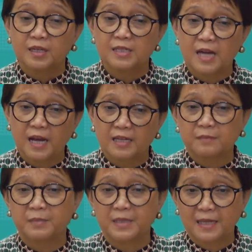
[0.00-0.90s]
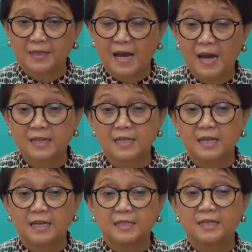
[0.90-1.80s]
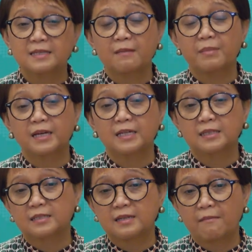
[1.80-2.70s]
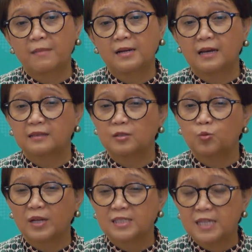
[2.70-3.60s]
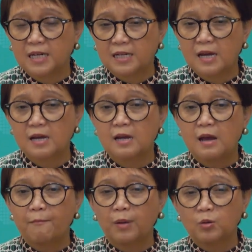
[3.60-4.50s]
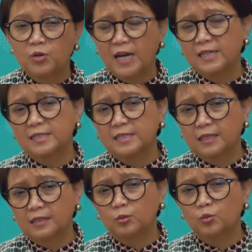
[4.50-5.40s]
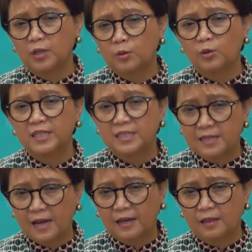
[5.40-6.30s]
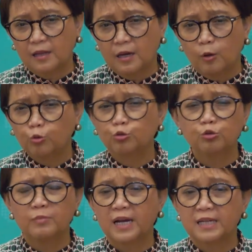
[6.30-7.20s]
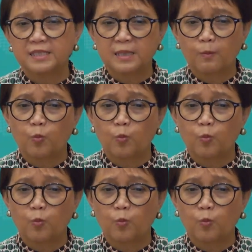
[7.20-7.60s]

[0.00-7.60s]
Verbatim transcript: Di akhir pernyataan, saya sampaikan kecaman atas wacana penggunaan senjata nuklir oleh Israel untuk mengancam